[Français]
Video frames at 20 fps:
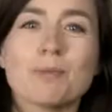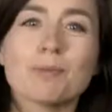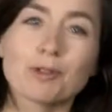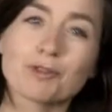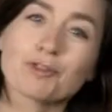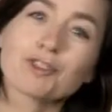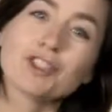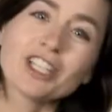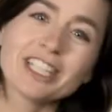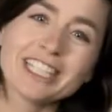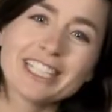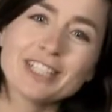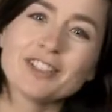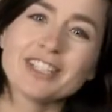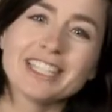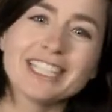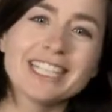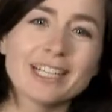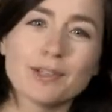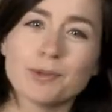Pour vous donner une
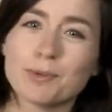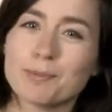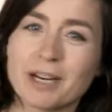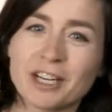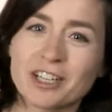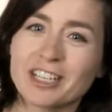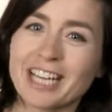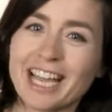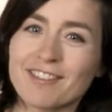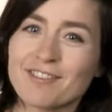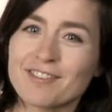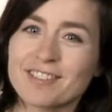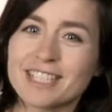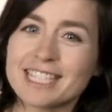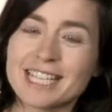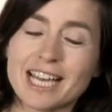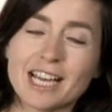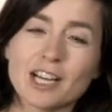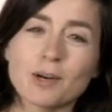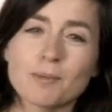idée, les Repair Café,
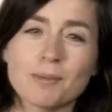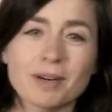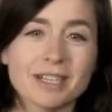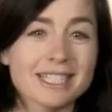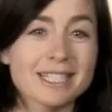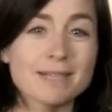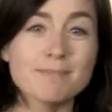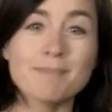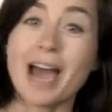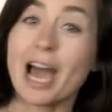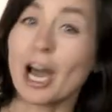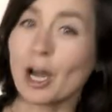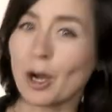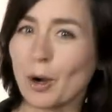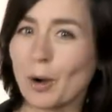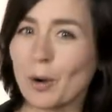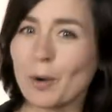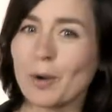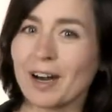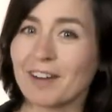ça a commencé par
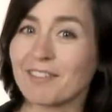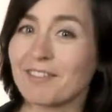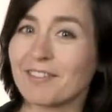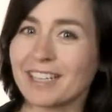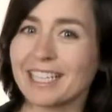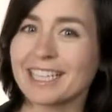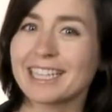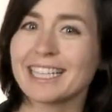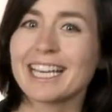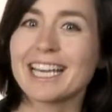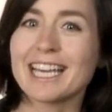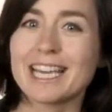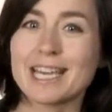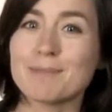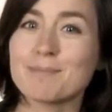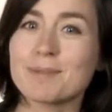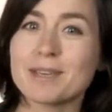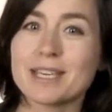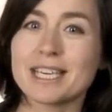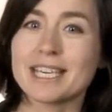un en fait,
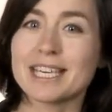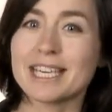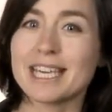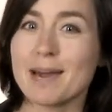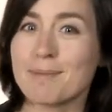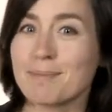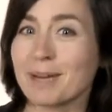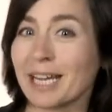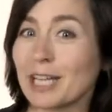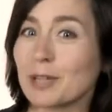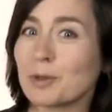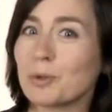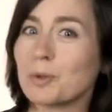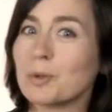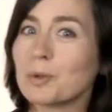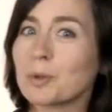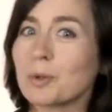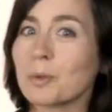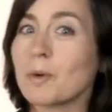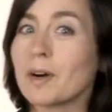et puis après
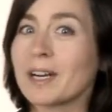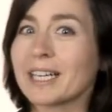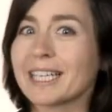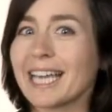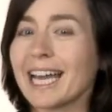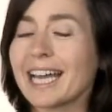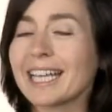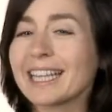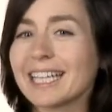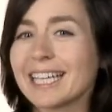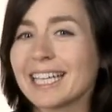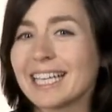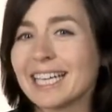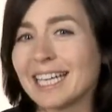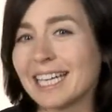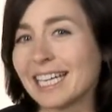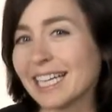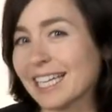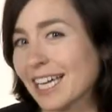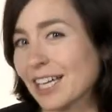deux, trois, quatre,
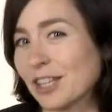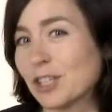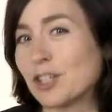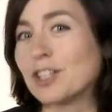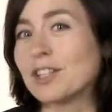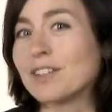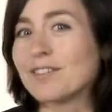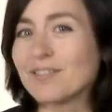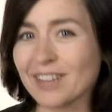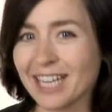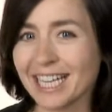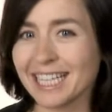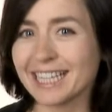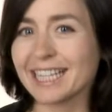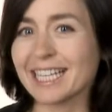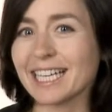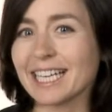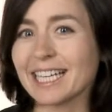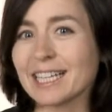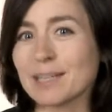là il y en a une
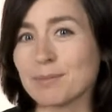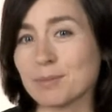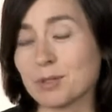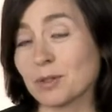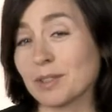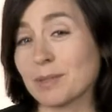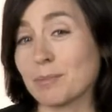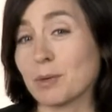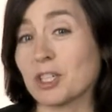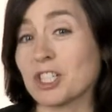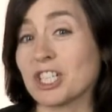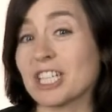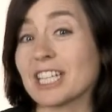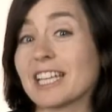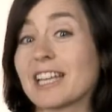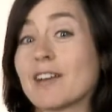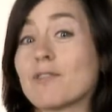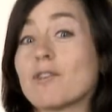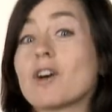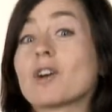vingtaine, et puis ils ont des projets d'en
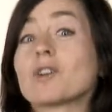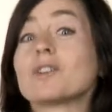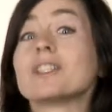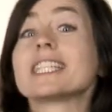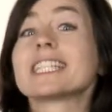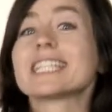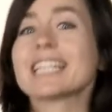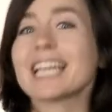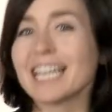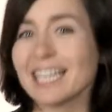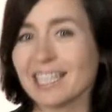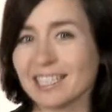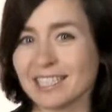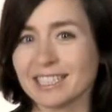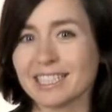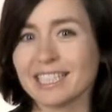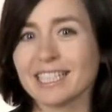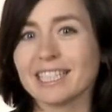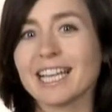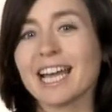avoir une
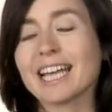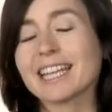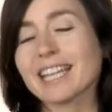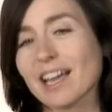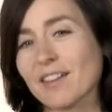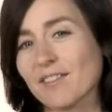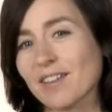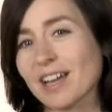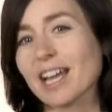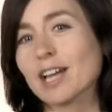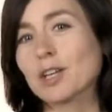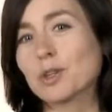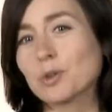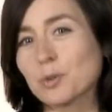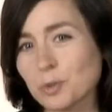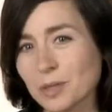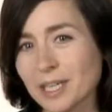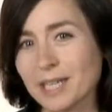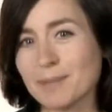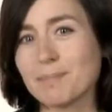cinquantaine à travers
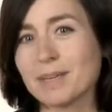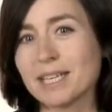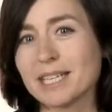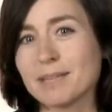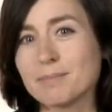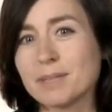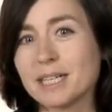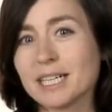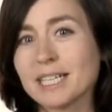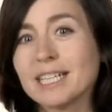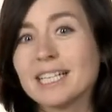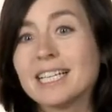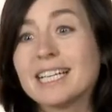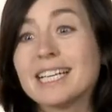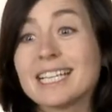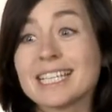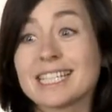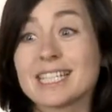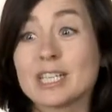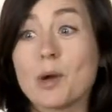tous les Pays-Bas.
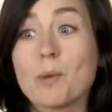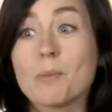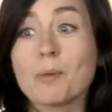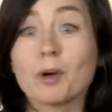C'est un